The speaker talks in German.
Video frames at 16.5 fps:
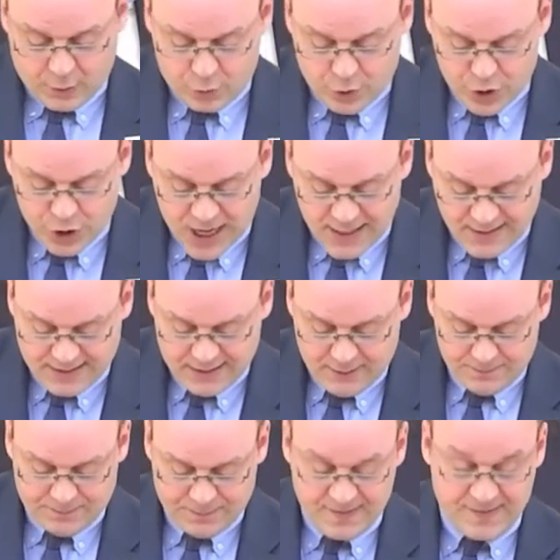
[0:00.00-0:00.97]
Kutschaty
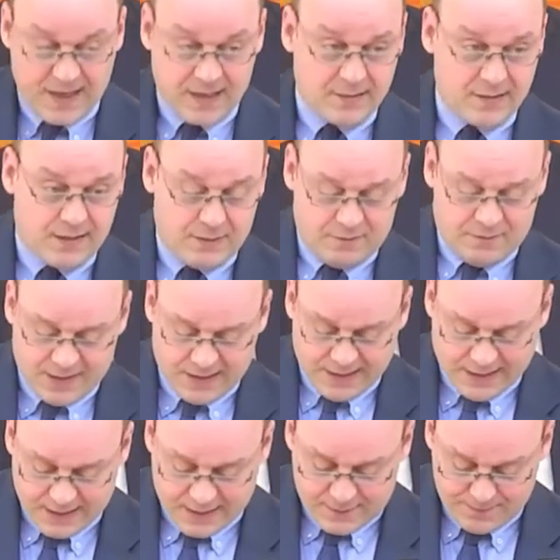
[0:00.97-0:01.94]
sagte dem
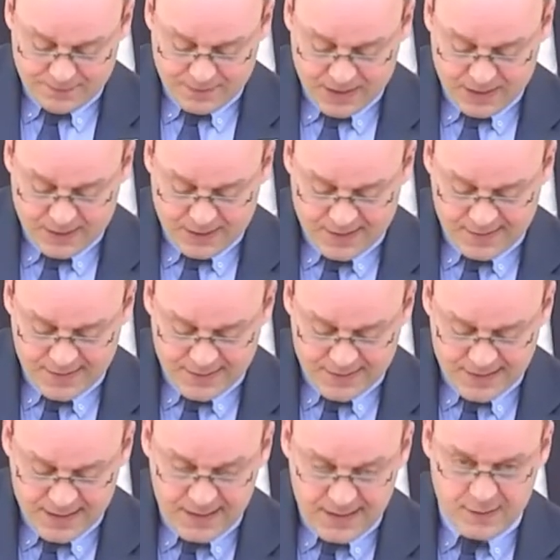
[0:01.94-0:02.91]
WDR, es
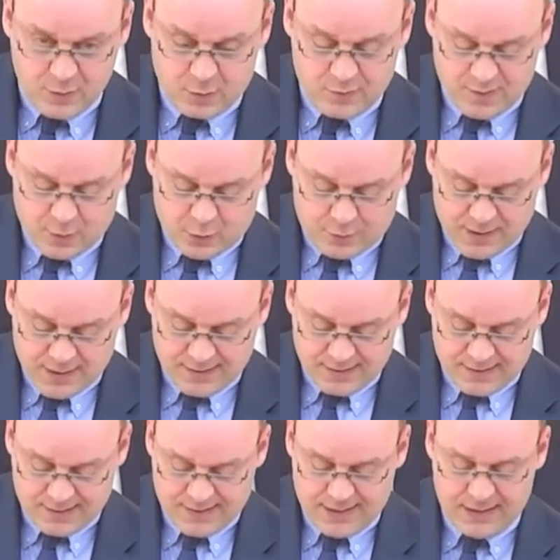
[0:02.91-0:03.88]
ist nicht unser
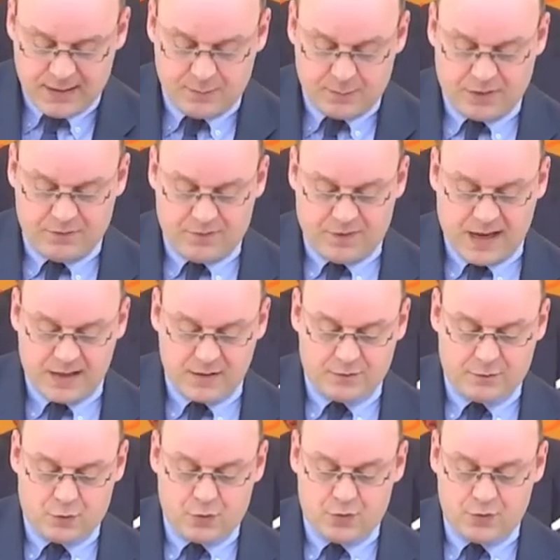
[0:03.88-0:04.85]
oberstes Ziel, in
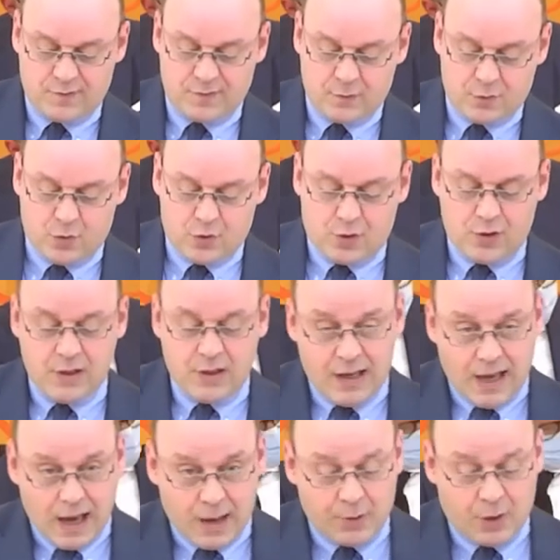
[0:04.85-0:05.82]
private Wohnungen zu gucken,
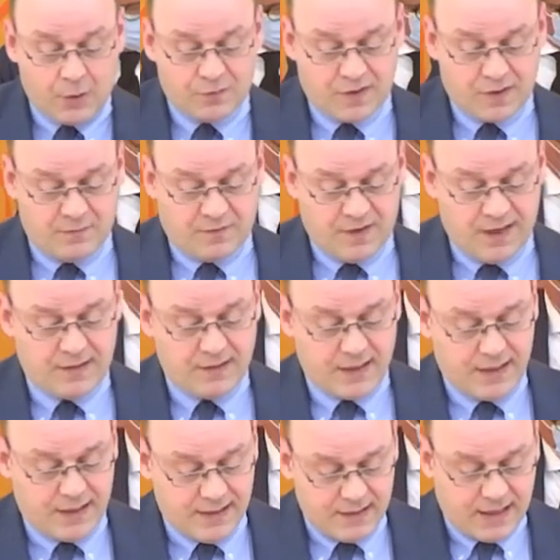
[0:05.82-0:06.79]
aber auf dem Weg
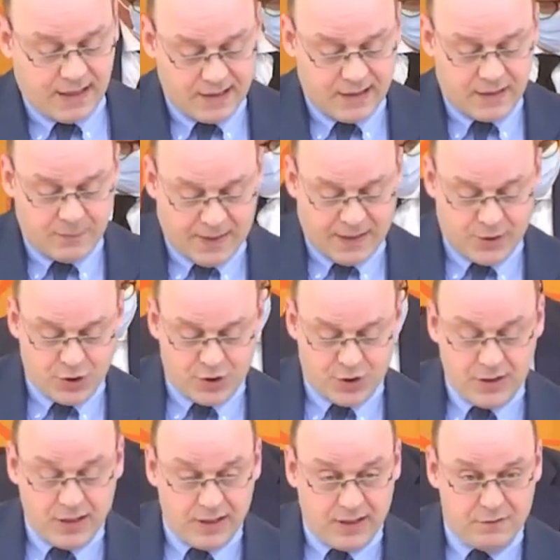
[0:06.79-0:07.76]
dahin kann ich
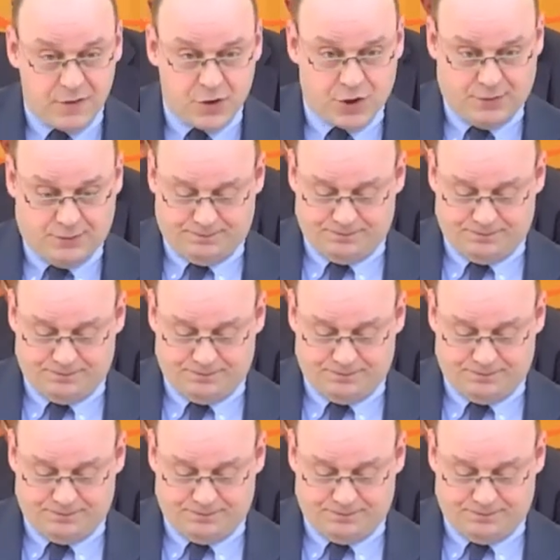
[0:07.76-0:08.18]
Menschen erwischen.